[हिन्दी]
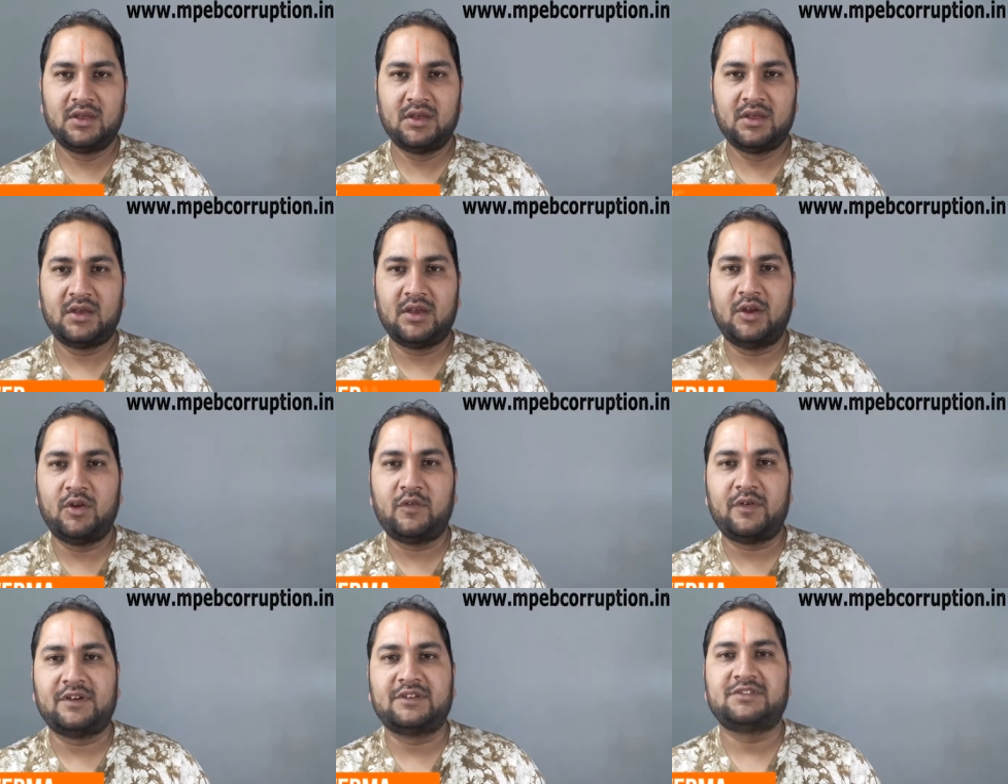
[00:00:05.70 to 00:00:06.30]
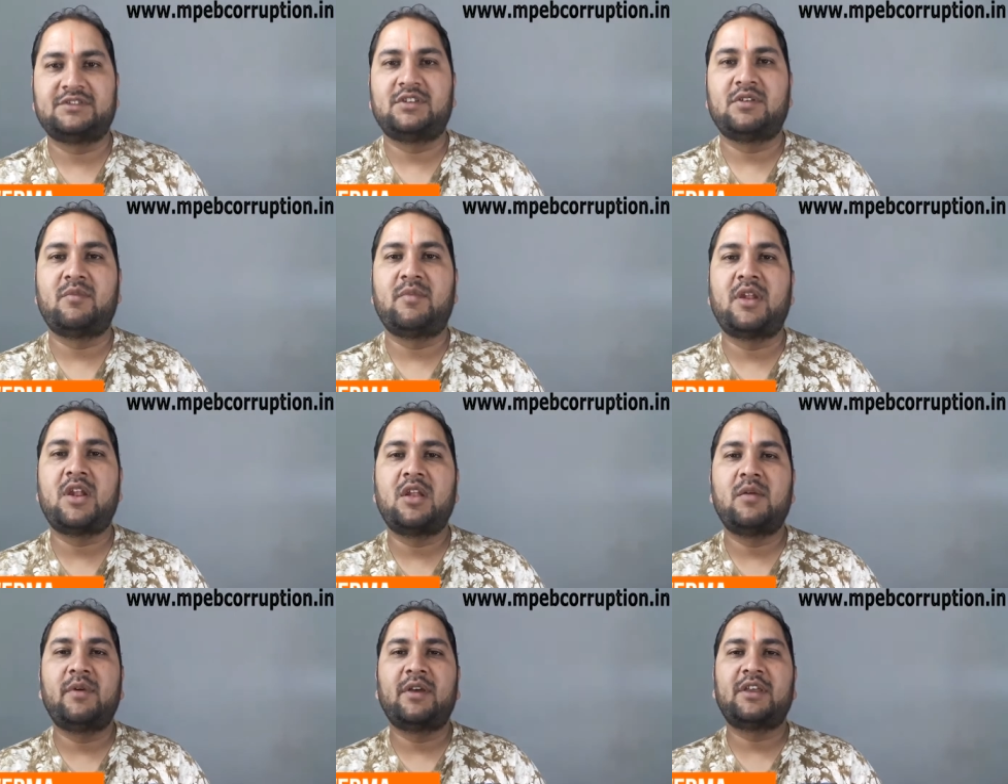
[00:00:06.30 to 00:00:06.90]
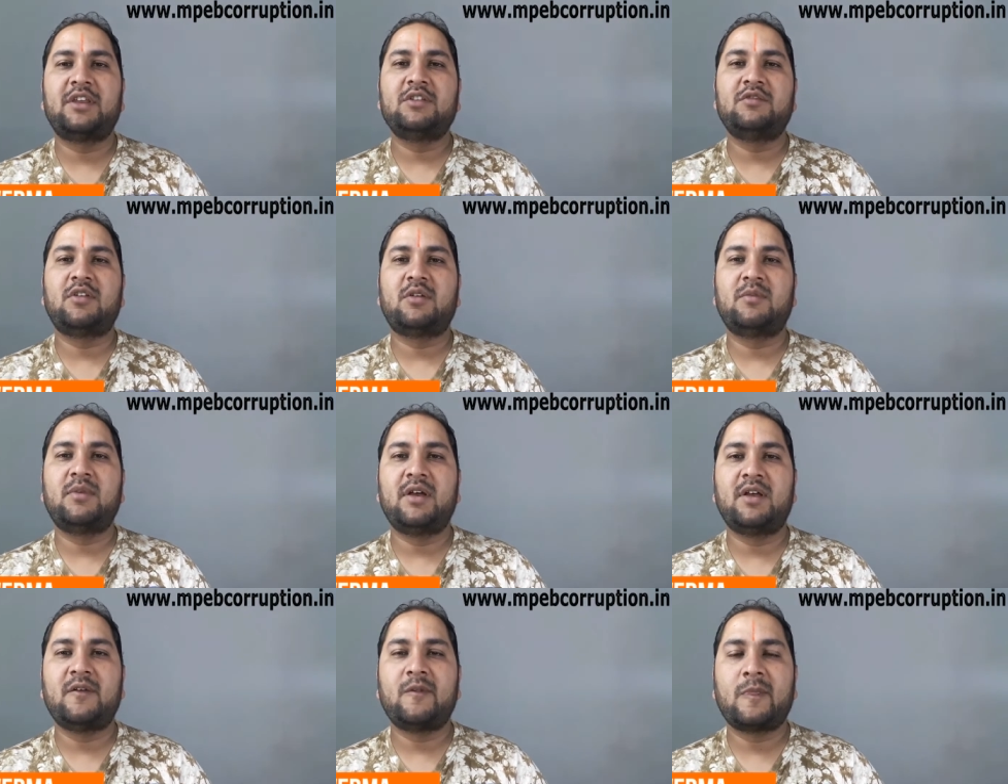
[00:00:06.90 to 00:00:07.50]
हेलो फ्रेंड्स मेरा नाम अंकित
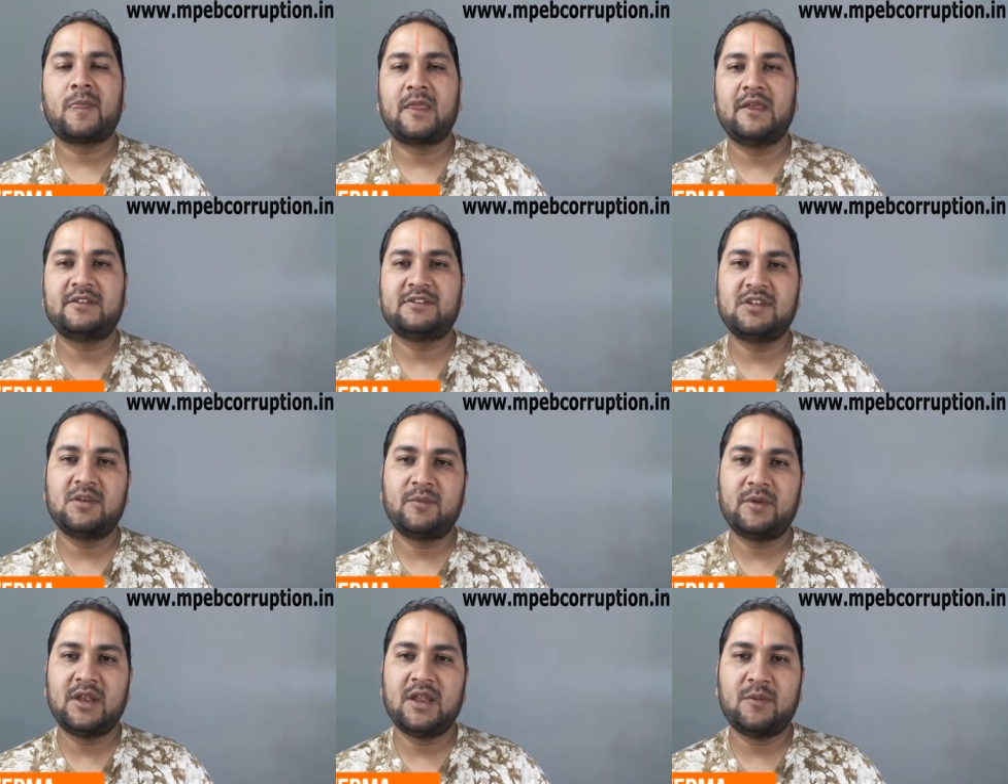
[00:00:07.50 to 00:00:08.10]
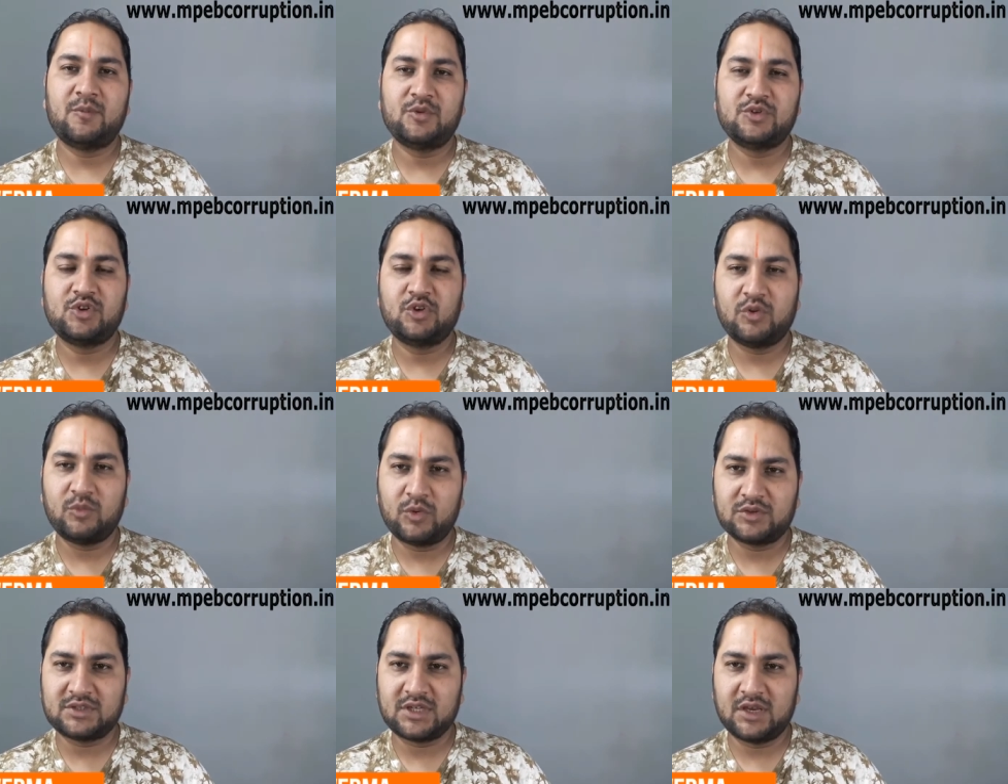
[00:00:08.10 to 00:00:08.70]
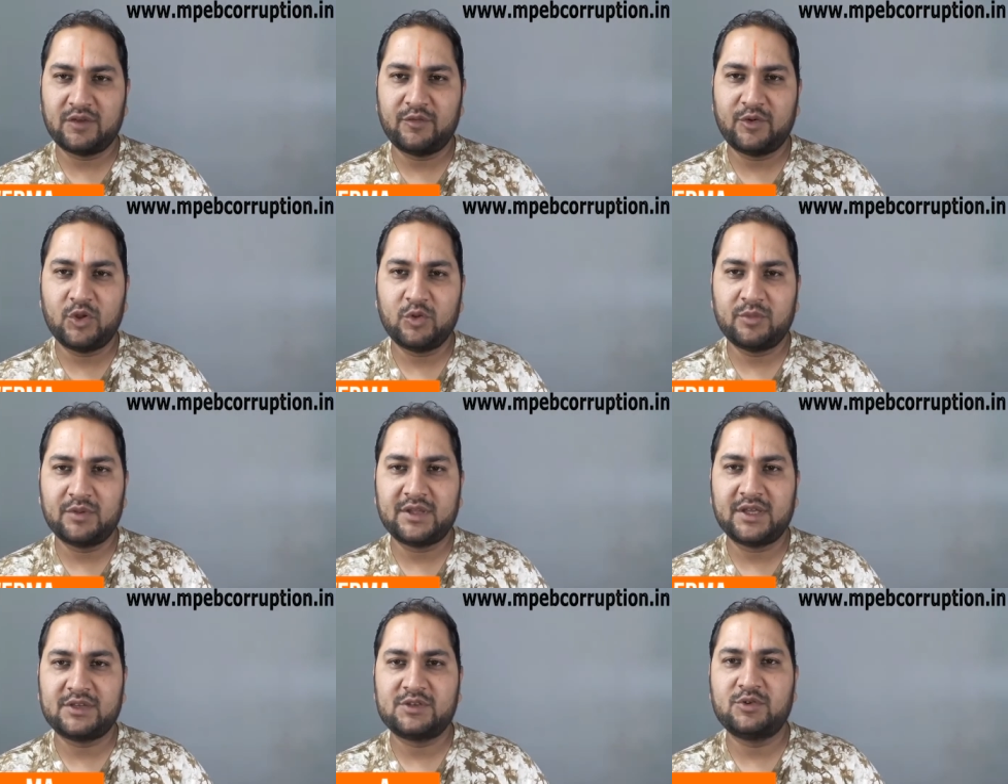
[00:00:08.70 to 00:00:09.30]
वर्मा है इससे पहले आप मुझे और बहुत सारी वीडियो
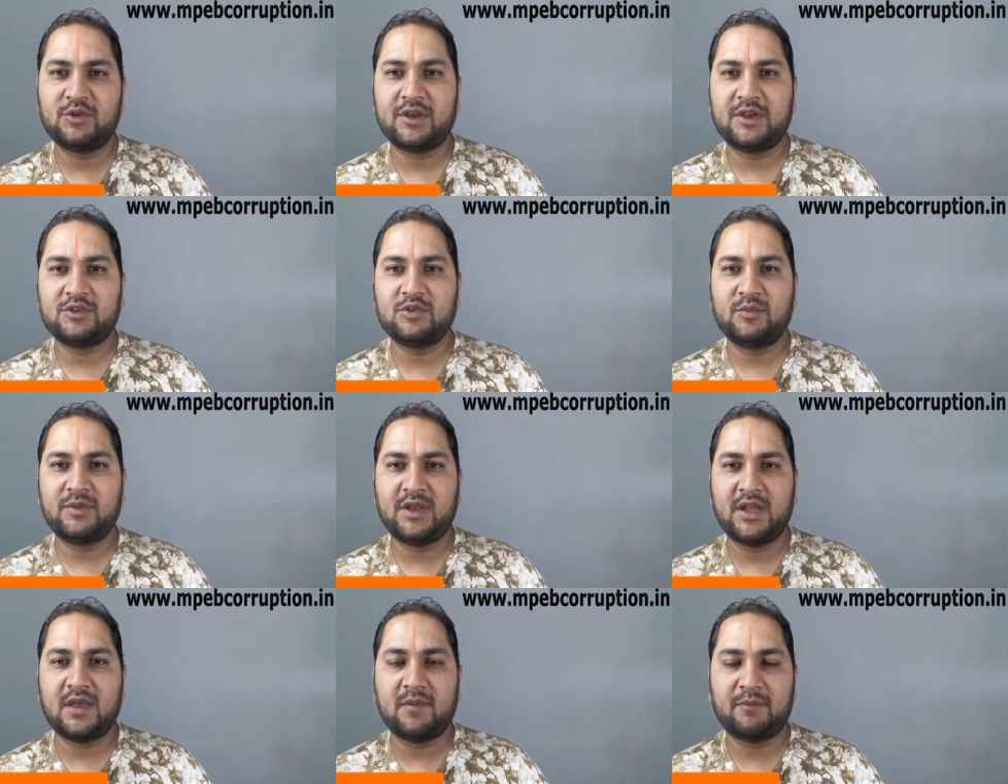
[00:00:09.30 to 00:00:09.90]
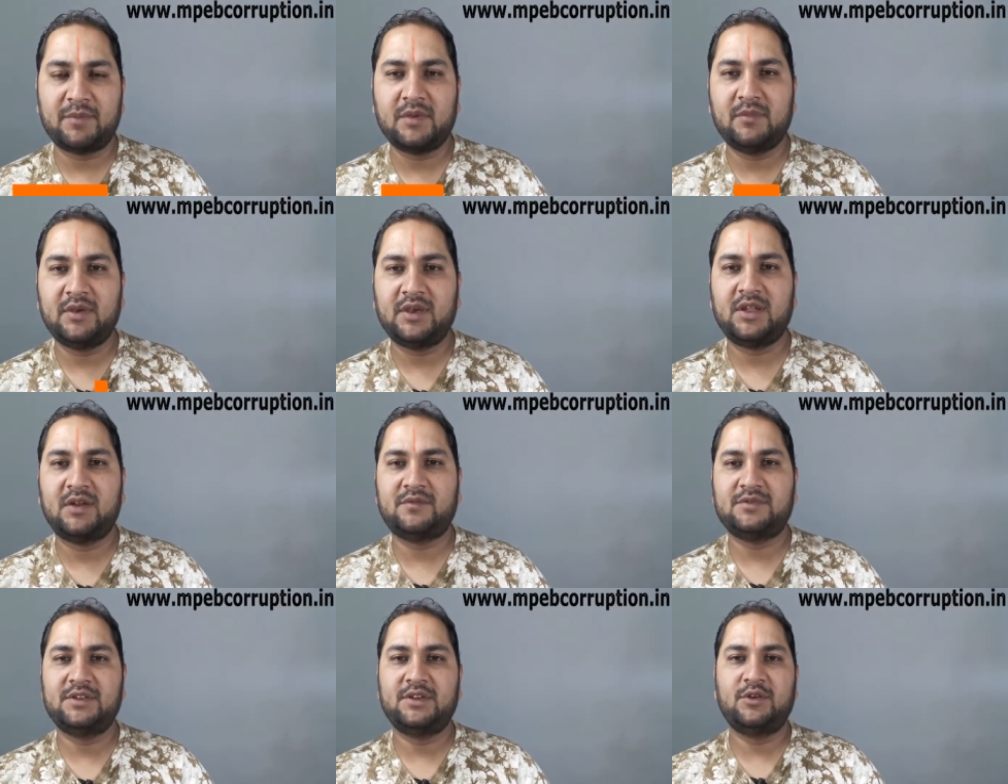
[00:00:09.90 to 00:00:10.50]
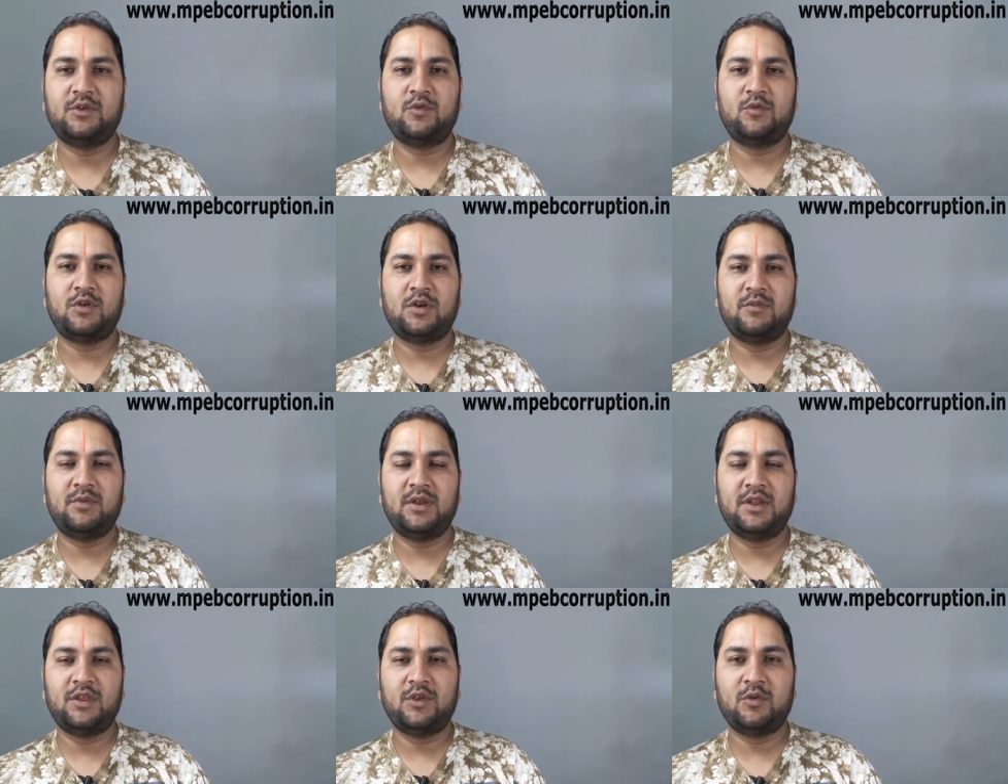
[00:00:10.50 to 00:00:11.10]
में देख चुके हैं जो मैंने एम करप्शन एंड ओवर
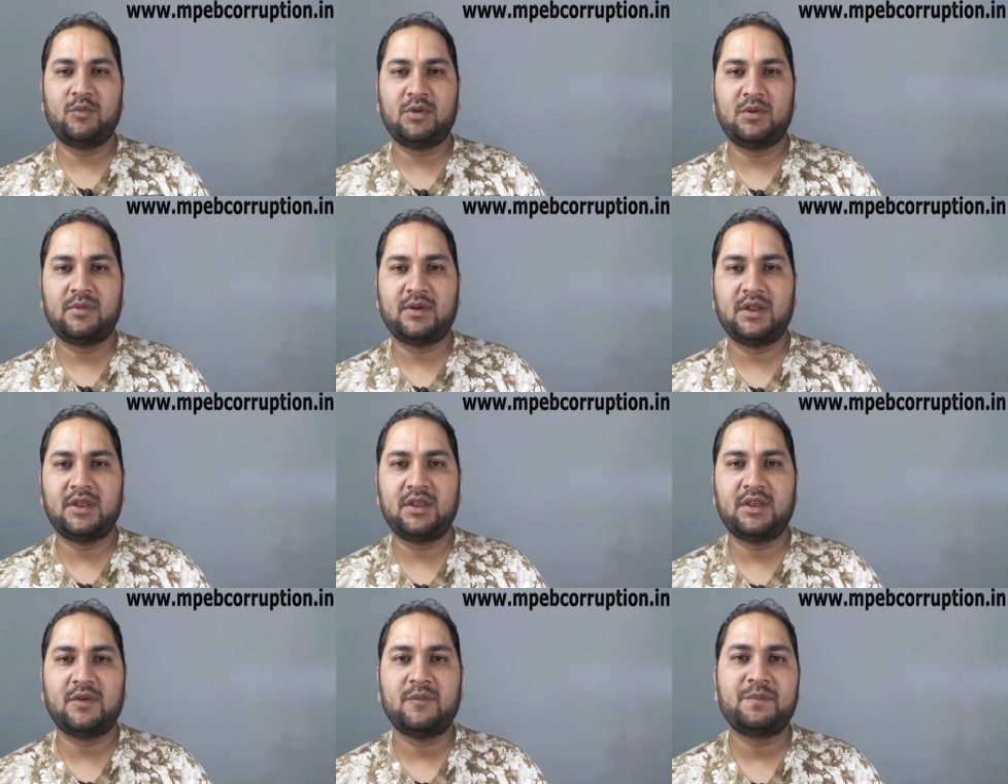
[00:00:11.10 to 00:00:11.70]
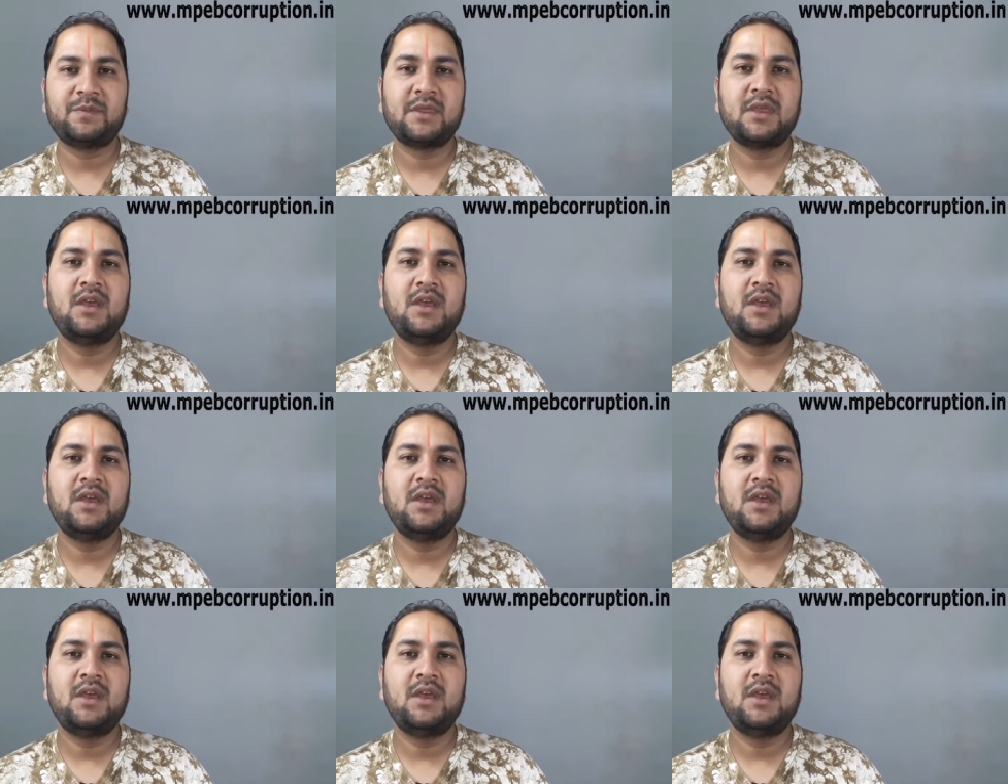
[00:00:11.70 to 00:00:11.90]
बिलिंग के ऊपर बनाई है